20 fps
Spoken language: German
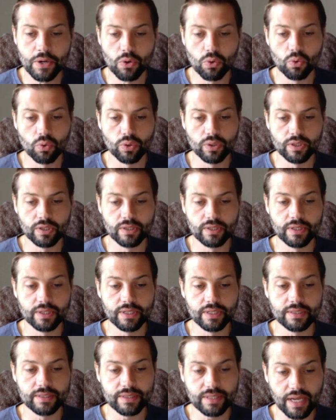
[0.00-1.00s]
Und
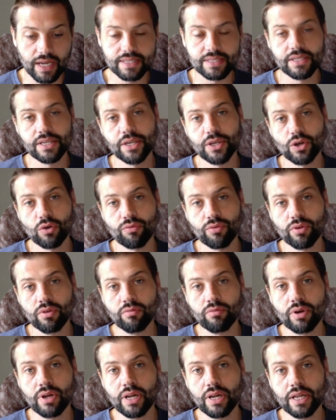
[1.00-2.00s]
äh, da sehe ich auf jeden
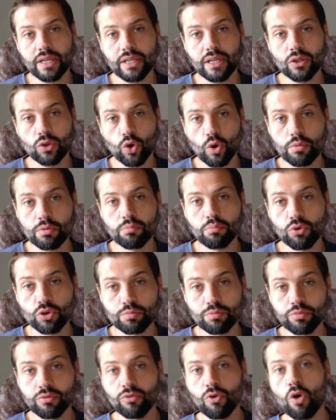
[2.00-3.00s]
Fall einen enormen
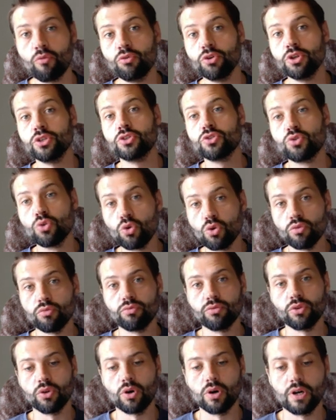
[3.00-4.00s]
Pluspunkt auch für die
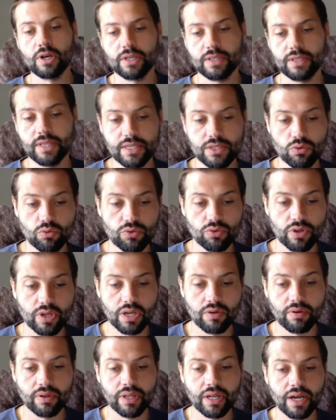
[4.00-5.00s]
Zukunft noch, dass
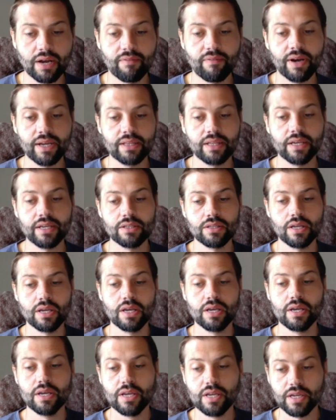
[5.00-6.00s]
Unilever da weiterhin
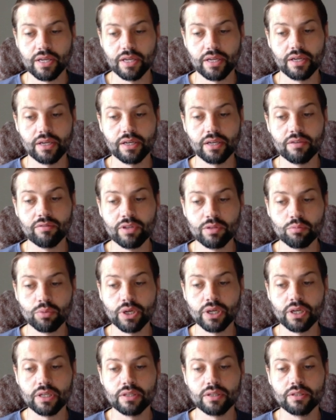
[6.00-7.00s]
äh,
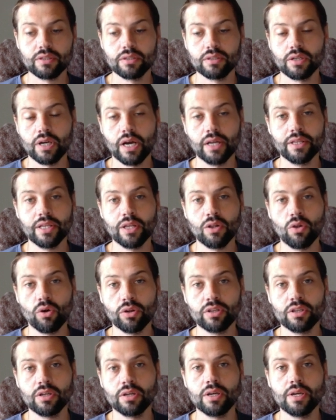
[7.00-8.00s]
gewinnbringend an die
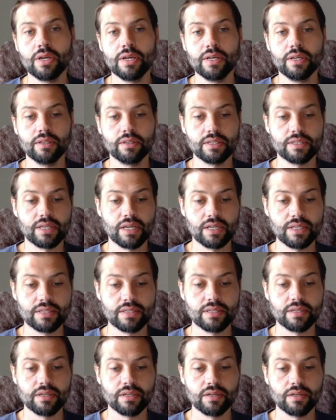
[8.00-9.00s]
Leute das
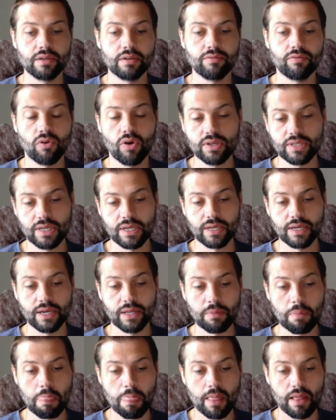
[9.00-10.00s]
Ganze veräußern
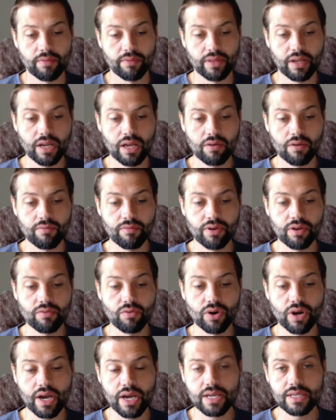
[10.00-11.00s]
kann. Dann haben wir
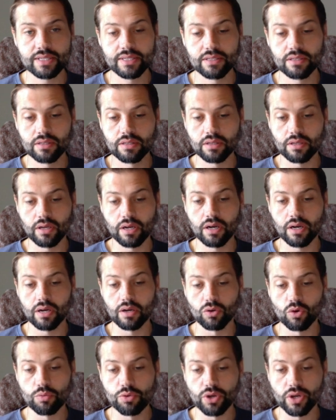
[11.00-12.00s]
Verizon, ja,
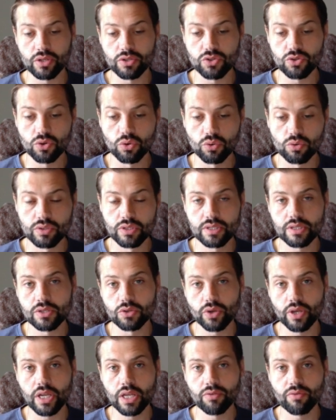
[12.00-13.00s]
Kommunikation, so
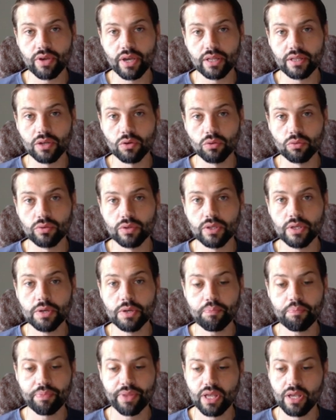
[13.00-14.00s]
ähnlich wie
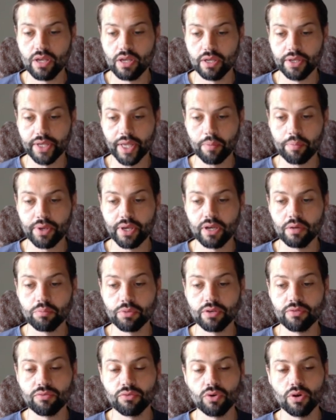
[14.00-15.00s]
AT&T. Ich habe hier
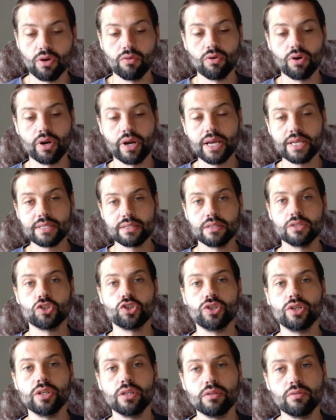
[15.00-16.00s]
mich für Verizon
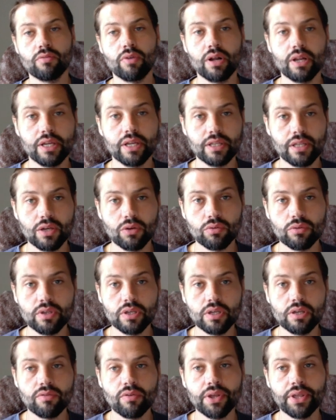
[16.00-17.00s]
entschieden, weil
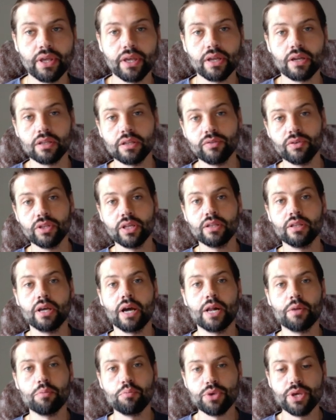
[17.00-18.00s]
AT&T wird ja ihre Dividende
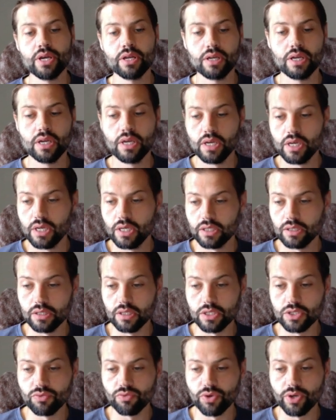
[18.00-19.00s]
halbieren.
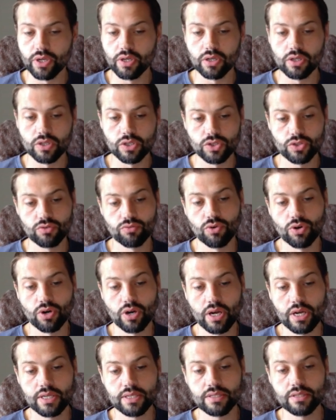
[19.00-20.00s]
Deswegen ist
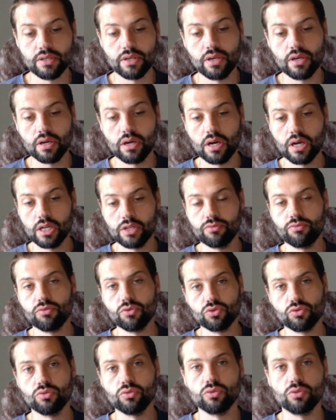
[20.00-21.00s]
Verizon hier halt für
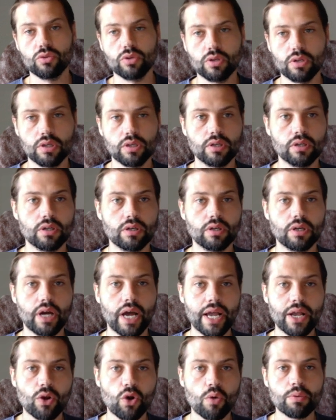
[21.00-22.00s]
so ein äh,
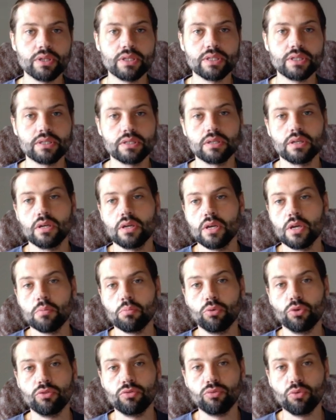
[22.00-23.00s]

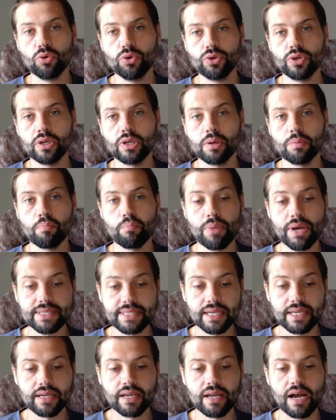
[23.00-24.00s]
Einkommensportfolio
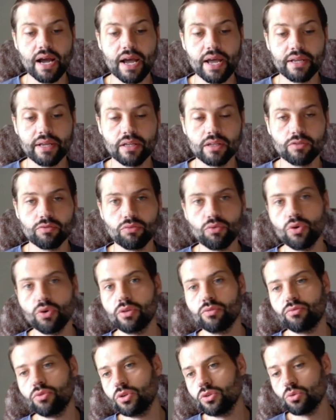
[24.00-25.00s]
besser geeignet,
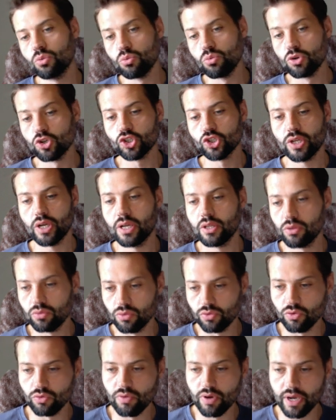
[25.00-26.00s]
für, für den Ruhestand
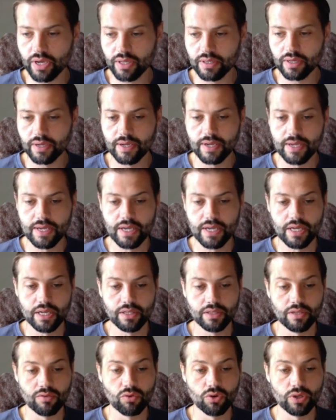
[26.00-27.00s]
und so weiter.
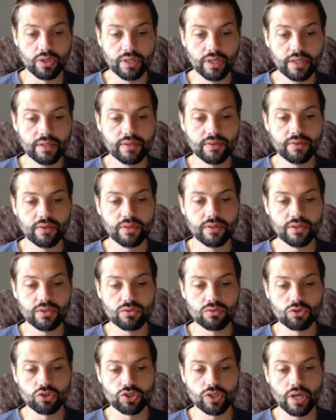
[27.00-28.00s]
Die Volatilität ist hier nicht
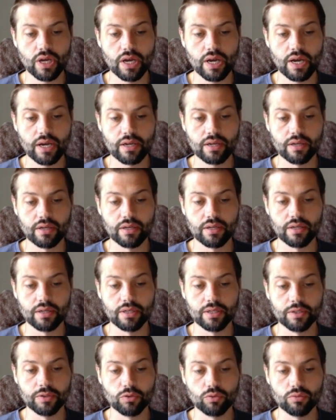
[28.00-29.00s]
so stark
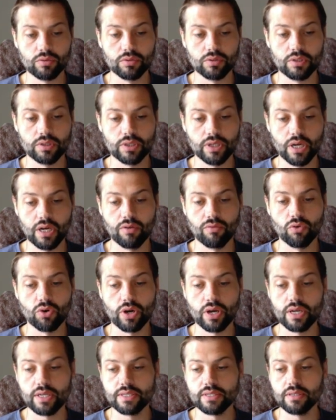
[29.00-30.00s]
äh, und ja,
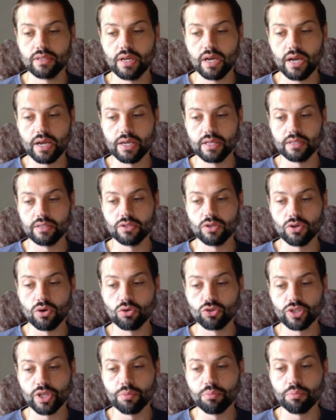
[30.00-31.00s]
Verizon ein
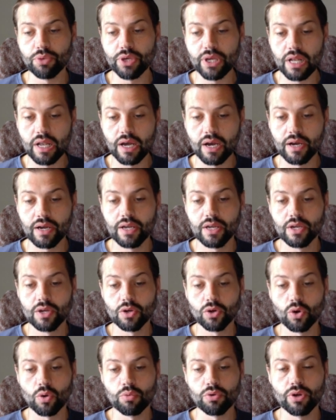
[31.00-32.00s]
auch stabiler
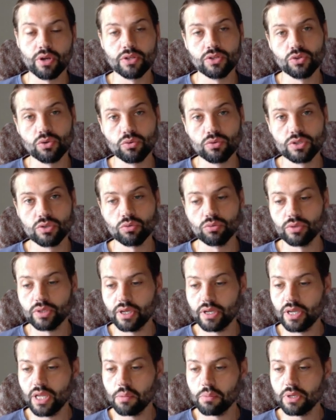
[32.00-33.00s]

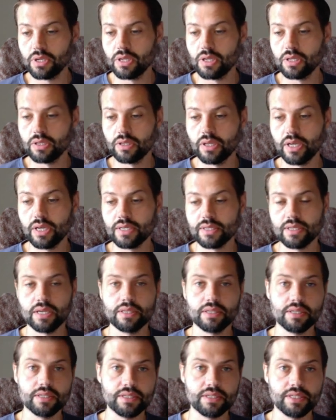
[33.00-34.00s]
Kommunikationsunternehmen, der
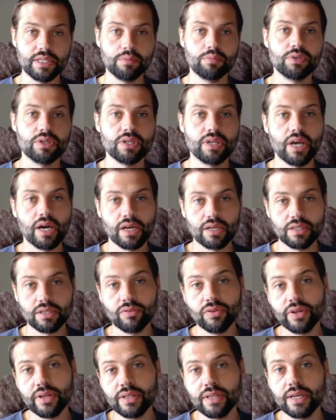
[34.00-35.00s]
seit 17 Jahren die
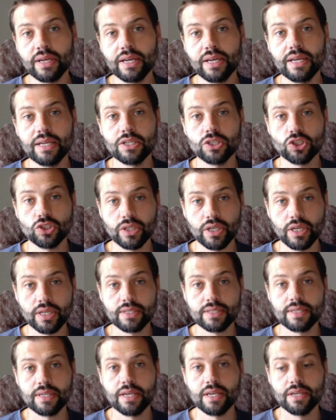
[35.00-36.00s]
Dividende
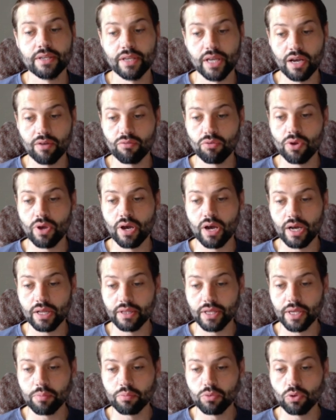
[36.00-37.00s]
stets Jahr für Jahr
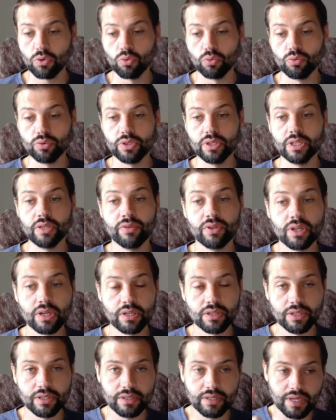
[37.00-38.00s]
anhebt und die
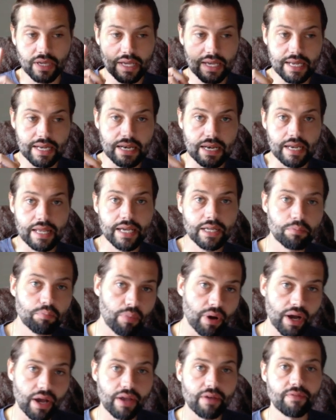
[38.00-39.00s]
Dividendenrendite liegt
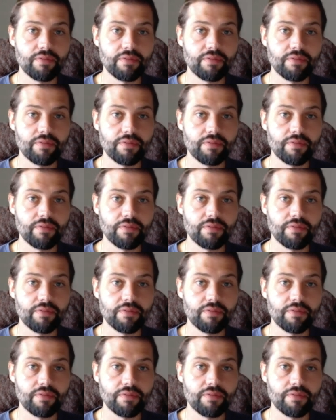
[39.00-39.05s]
bei